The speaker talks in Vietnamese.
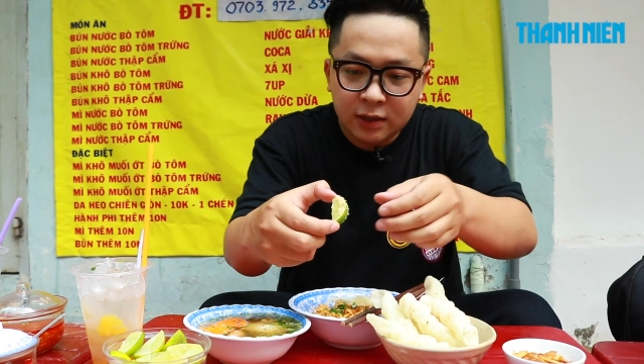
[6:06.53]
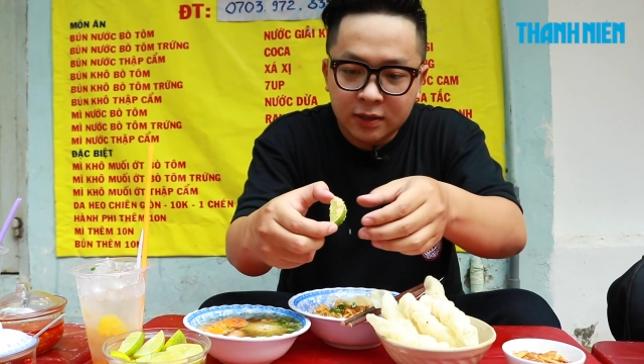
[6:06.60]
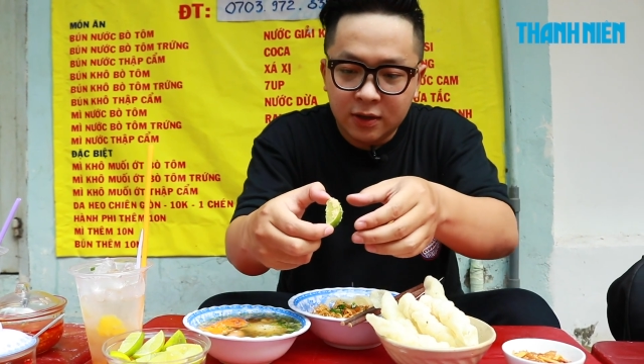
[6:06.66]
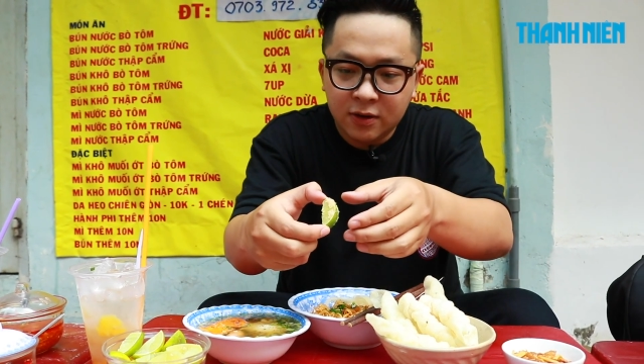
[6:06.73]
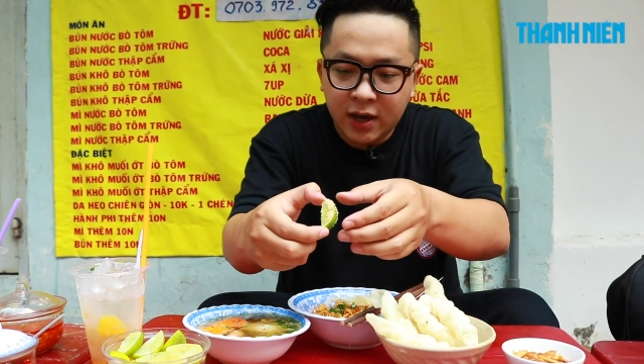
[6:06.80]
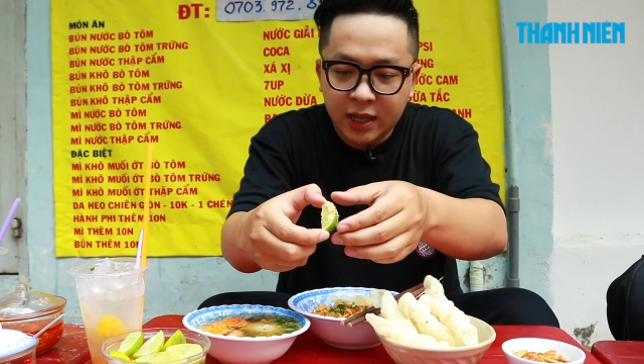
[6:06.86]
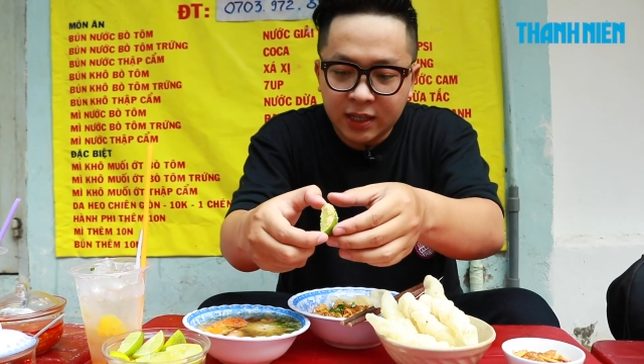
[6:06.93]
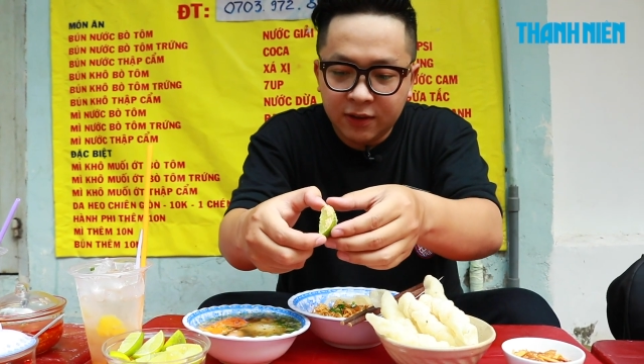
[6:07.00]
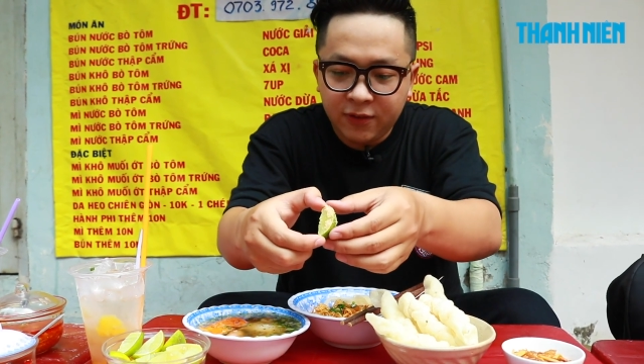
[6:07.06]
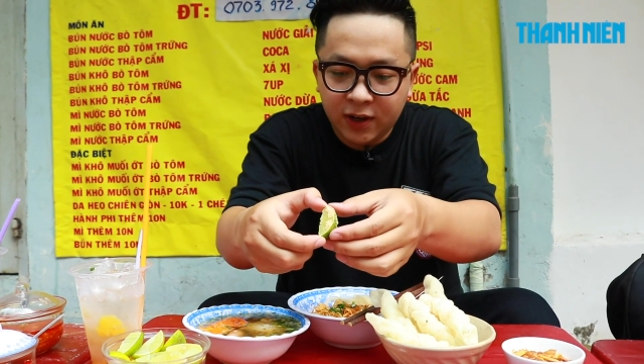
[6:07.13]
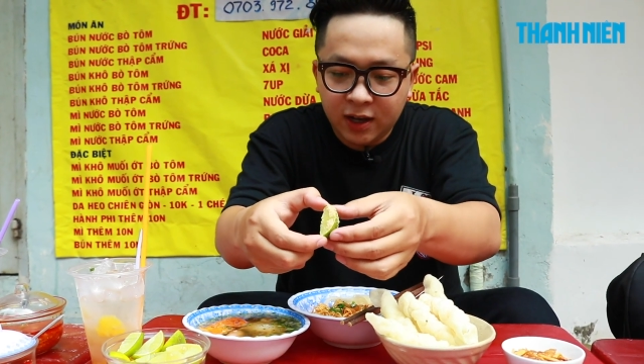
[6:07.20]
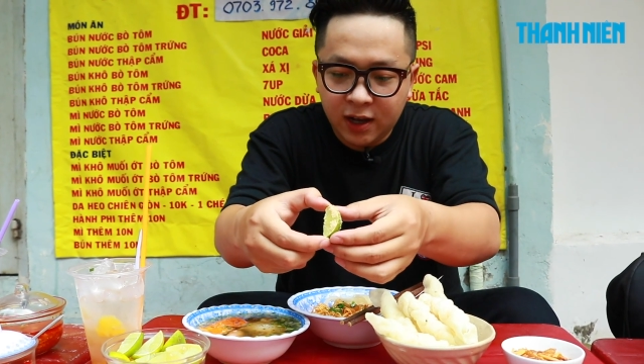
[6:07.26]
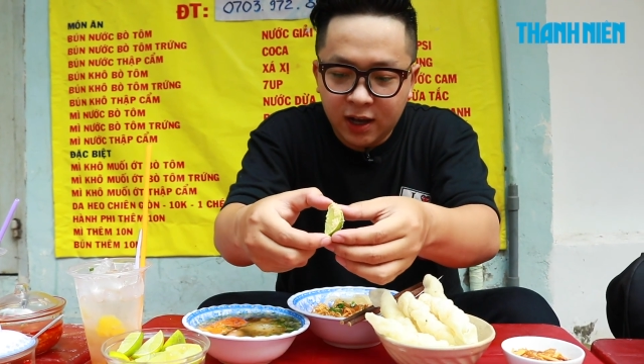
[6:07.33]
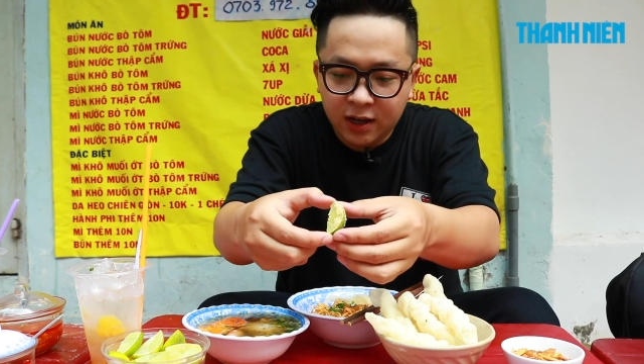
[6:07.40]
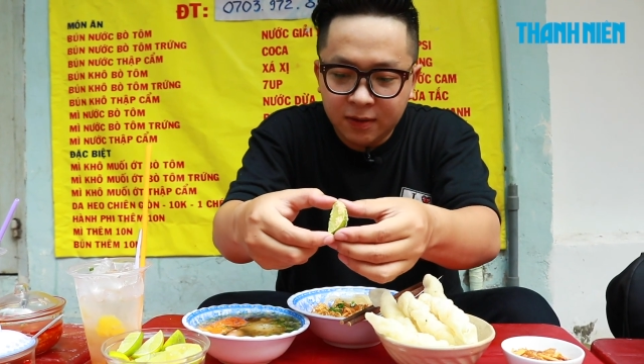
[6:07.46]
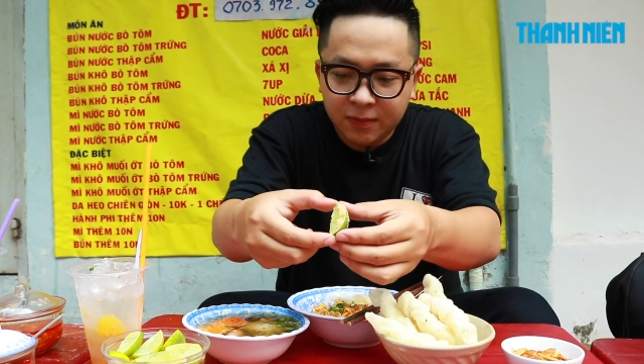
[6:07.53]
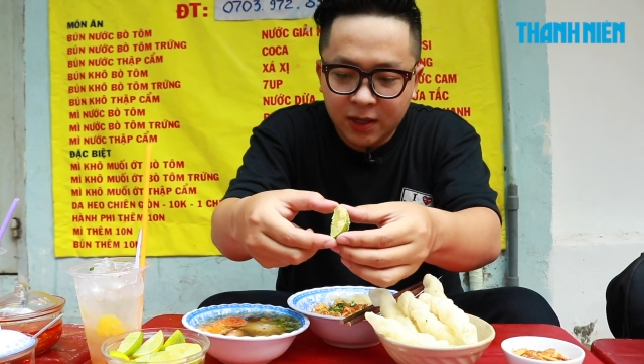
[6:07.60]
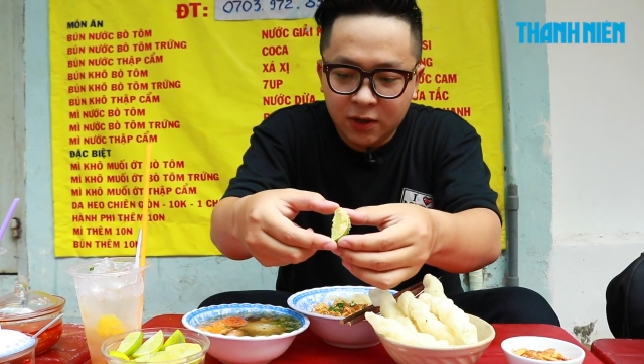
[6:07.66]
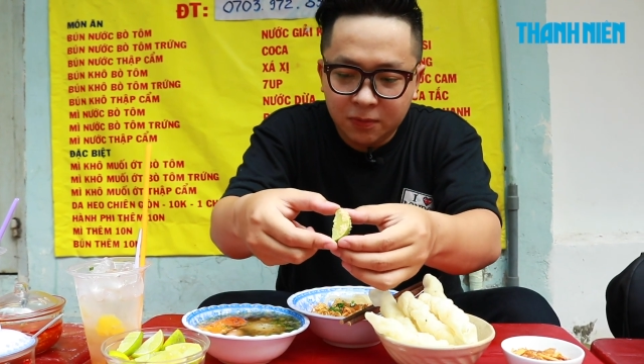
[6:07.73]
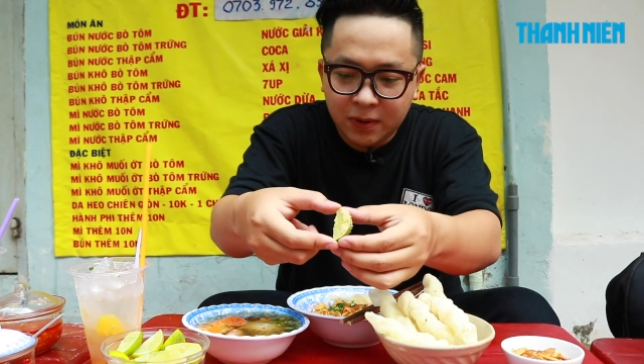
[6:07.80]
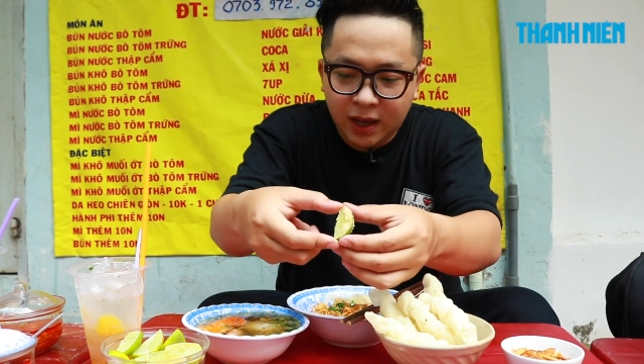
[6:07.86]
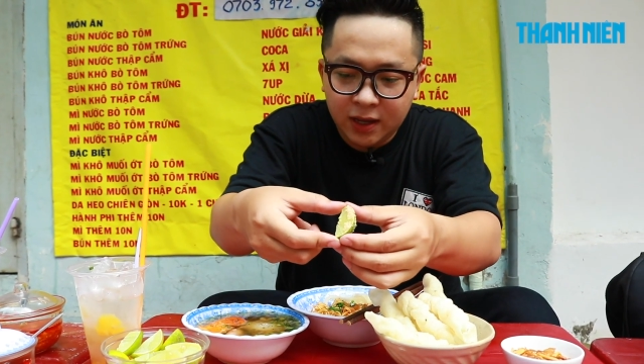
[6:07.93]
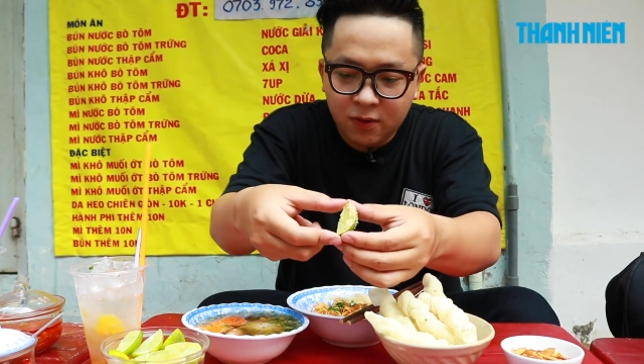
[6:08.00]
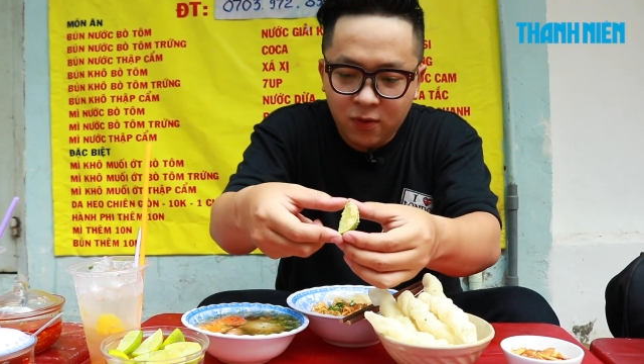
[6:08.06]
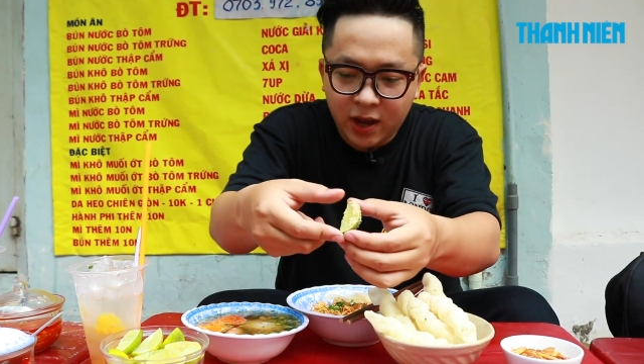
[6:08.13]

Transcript: giữ hết cái phần ớt mà lúc nãy